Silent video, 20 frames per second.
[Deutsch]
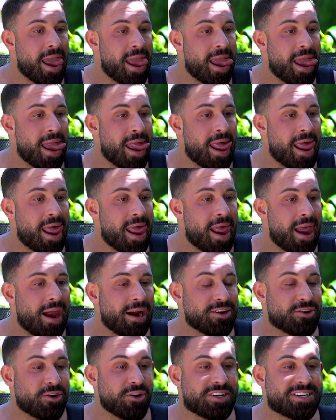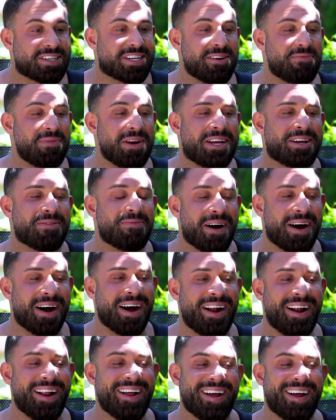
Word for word: Ja, komm. Drückst du mich mal?